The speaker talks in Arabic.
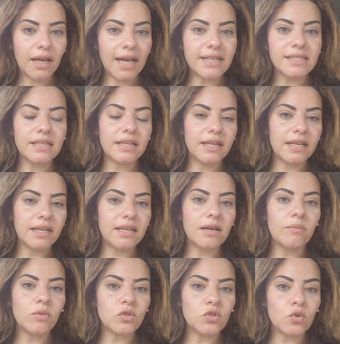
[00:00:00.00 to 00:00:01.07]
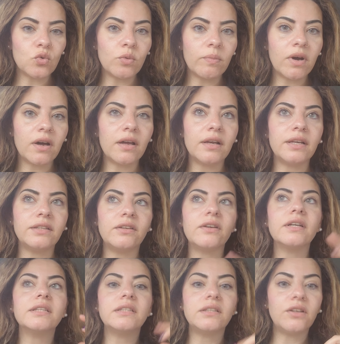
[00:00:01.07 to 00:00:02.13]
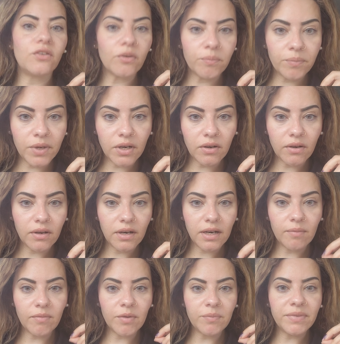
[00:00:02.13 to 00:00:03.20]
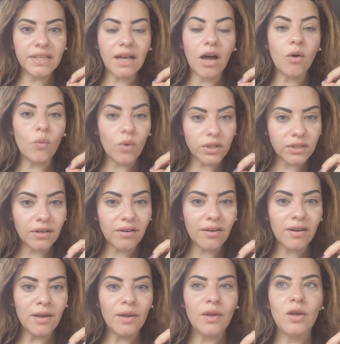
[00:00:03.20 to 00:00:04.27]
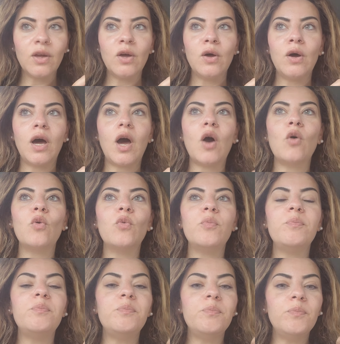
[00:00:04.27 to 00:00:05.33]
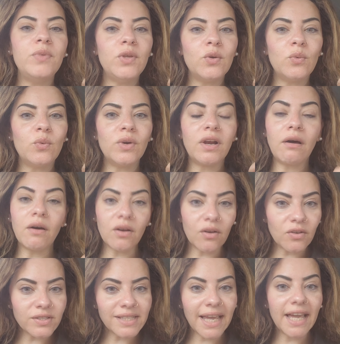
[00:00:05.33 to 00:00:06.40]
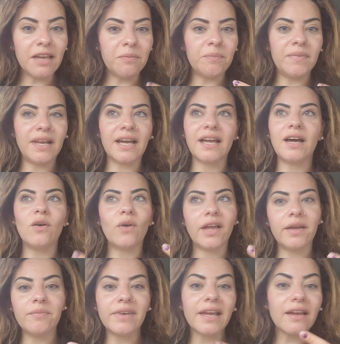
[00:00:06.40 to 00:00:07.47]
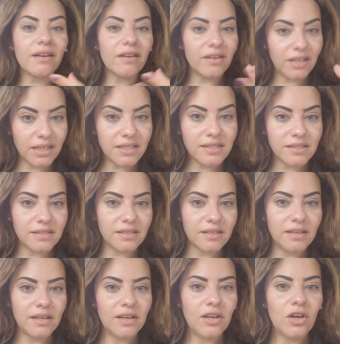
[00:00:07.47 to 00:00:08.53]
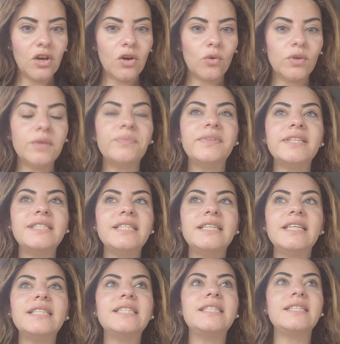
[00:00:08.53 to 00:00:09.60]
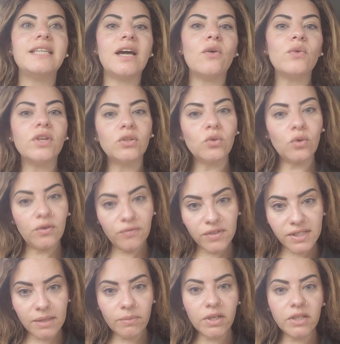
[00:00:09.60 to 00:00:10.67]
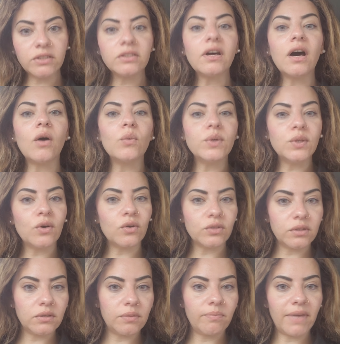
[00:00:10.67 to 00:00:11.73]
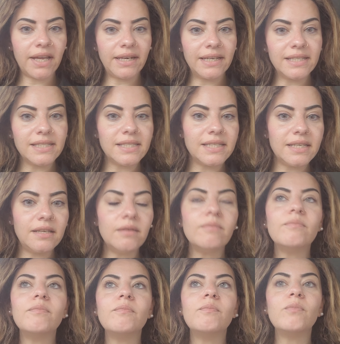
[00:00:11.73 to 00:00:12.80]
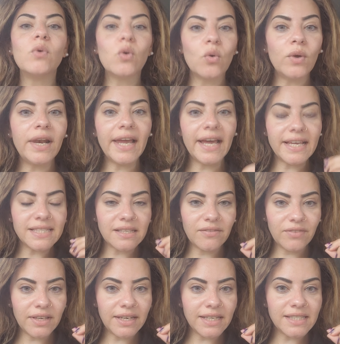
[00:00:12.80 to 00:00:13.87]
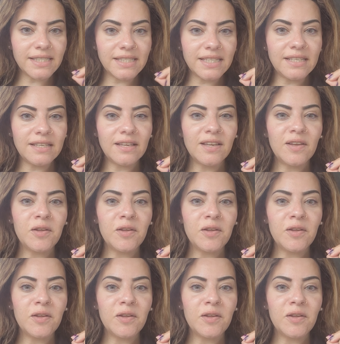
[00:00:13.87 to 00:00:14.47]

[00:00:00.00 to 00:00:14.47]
حاسه ان هي مظلومه لدرجه ان ربنا لما بيعوضها او بيقول خلاص حملك او حملك خلص ويبتدي يدي او يدخل في زمن التعويضات مع الناس دي بكل اسف الناس دي